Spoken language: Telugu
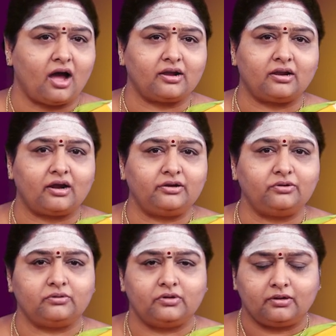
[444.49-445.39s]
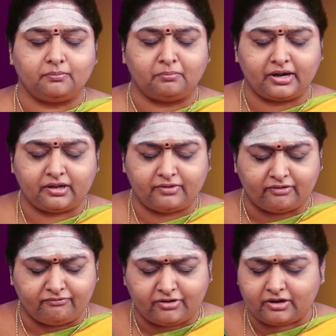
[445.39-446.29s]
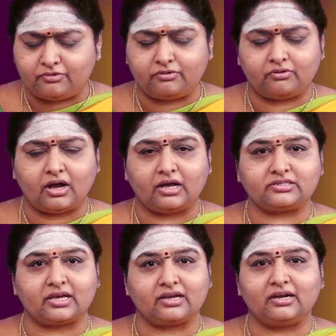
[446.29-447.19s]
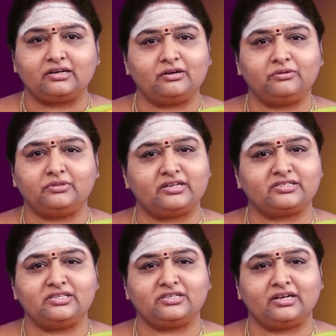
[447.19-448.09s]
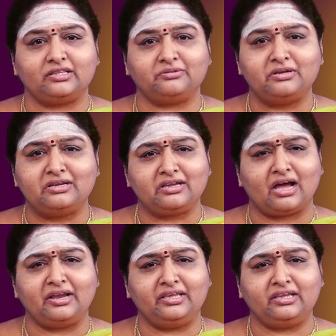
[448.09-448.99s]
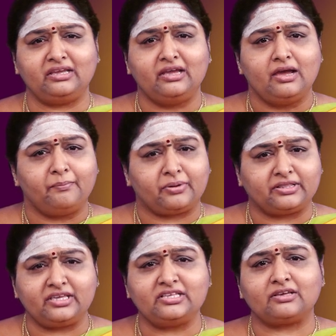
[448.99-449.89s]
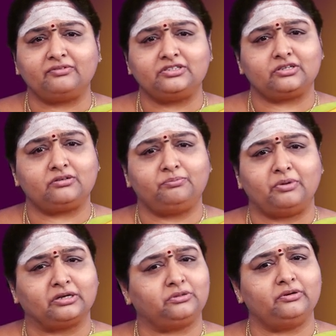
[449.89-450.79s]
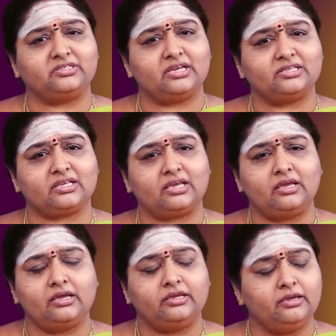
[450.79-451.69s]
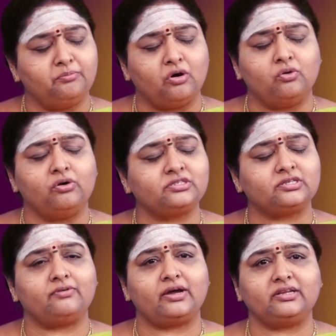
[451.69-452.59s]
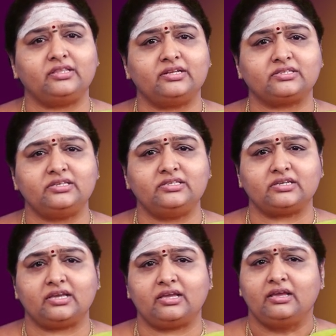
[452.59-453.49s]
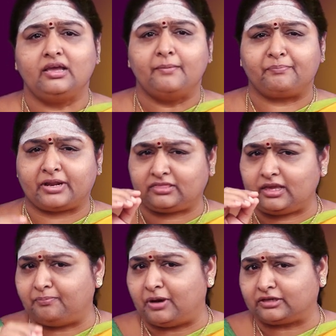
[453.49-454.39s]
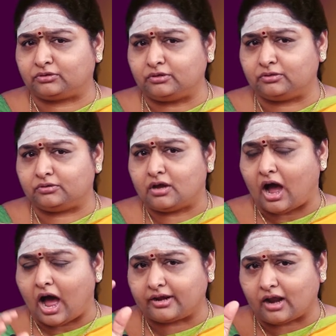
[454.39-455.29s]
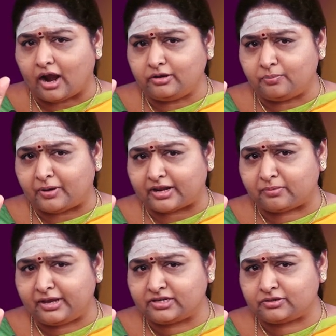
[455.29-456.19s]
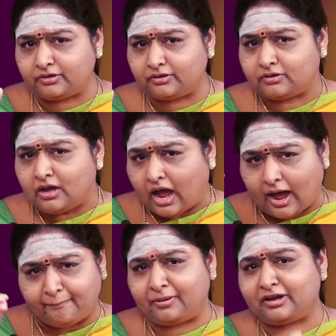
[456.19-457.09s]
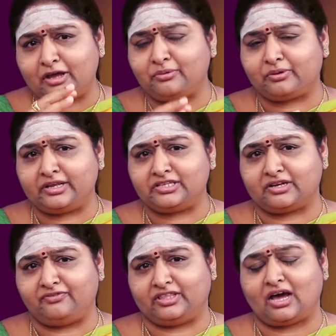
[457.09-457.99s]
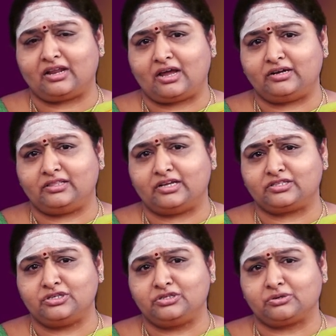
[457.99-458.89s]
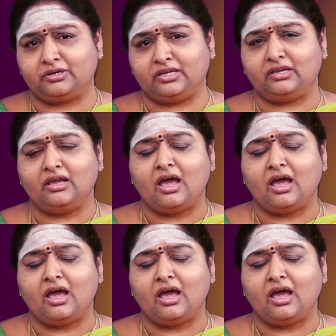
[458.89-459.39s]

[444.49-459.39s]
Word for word: ఆనాడు మనమెవ్వరము ఆ సంఘటనను దర్శించలేదు కానీ ప్రతి సంవత్సరం భక్తులు చేసే ఈ మహోత్సవాన్ని దర్శించే ప్రతి భక్తుడు ఆనాడు పరమేశ్వరుడు అప్పర్ను అనుగ్రహించిన విధానాన్ని దర్శించుకుని